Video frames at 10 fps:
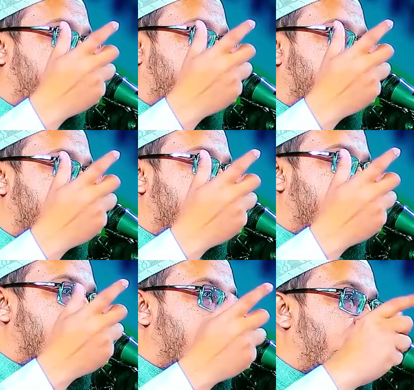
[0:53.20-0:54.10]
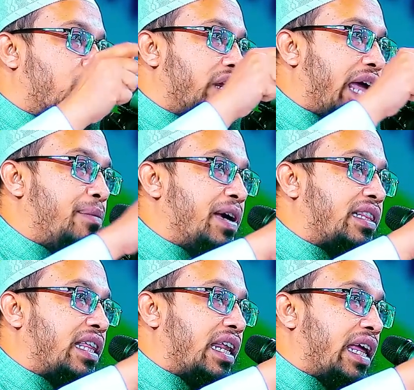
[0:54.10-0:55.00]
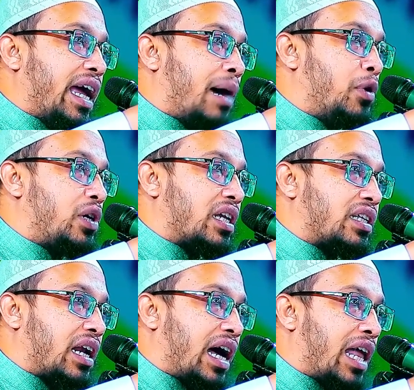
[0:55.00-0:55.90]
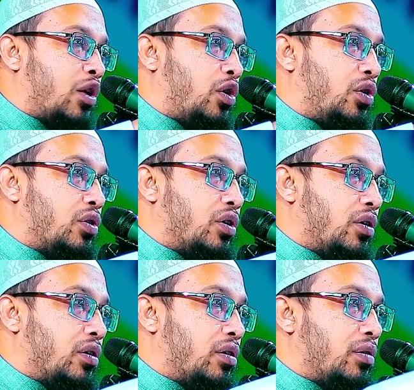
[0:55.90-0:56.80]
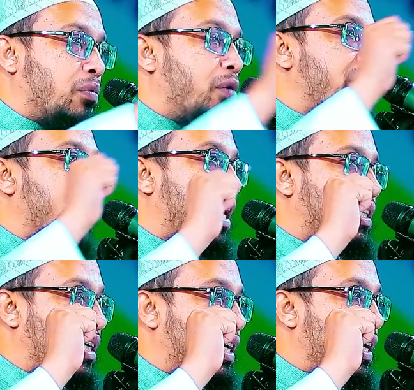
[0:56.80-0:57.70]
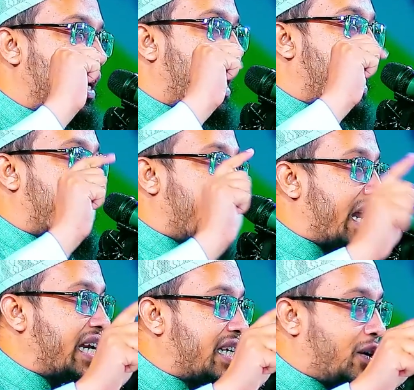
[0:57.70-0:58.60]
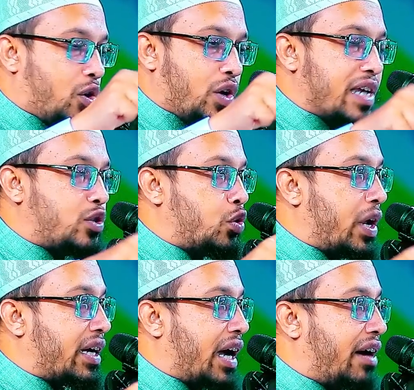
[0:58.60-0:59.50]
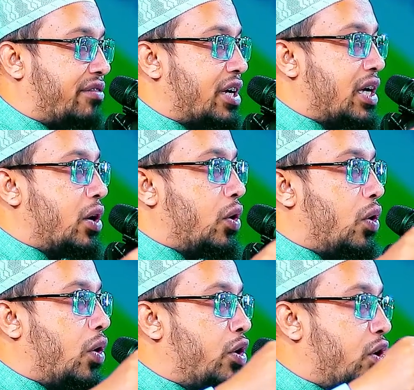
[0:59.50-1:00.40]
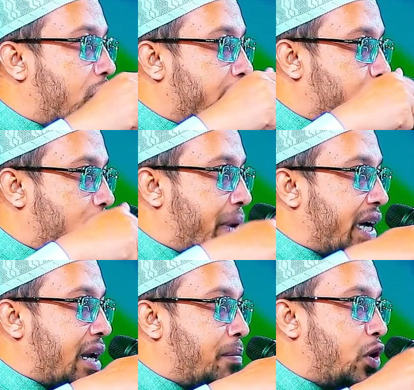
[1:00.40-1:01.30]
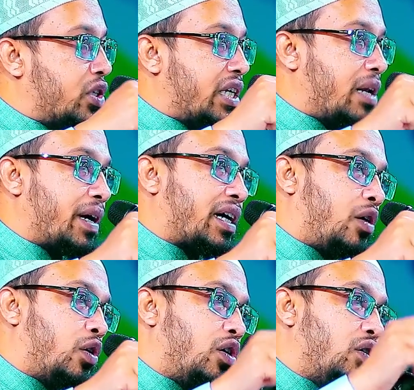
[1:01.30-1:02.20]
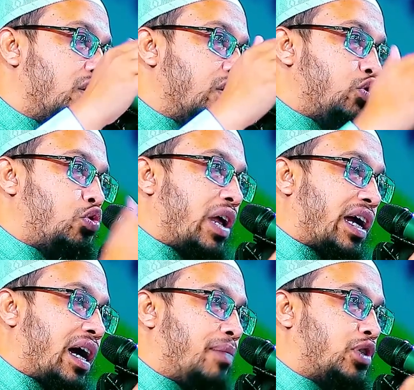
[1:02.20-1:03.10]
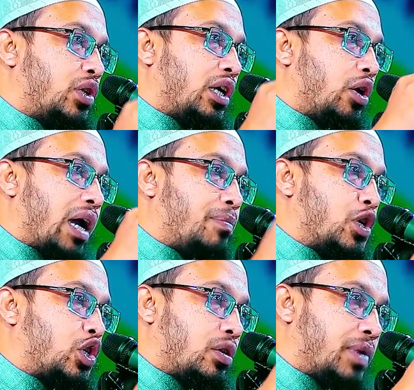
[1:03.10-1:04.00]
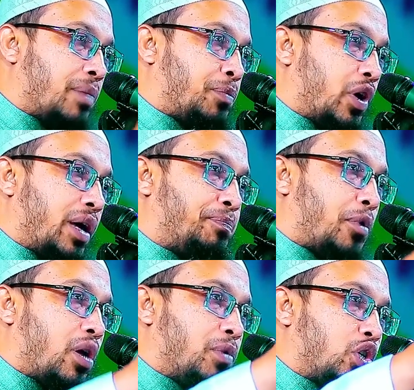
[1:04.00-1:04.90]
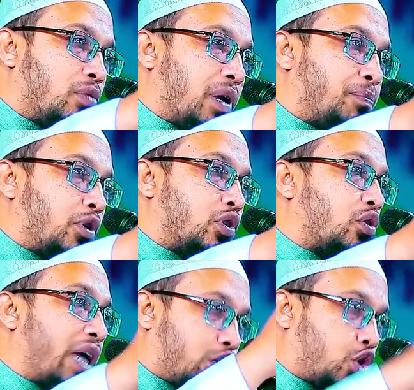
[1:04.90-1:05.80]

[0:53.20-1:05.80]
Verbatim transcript: করে তখন এই ব্যক্তির এই আমলটা তার আলো ভূমিকা আসে আর আরেকটা হলো এই সুরায় কাহাব অন্য অনেক ওলামা একরাম বলেছেন এর ব্যাখ্যা হলো সুরা কাপ যদি কেউ এক বৃহস্পতিবারে পড়ে পরের বৃহস্পতিবার পর্যন্ত এক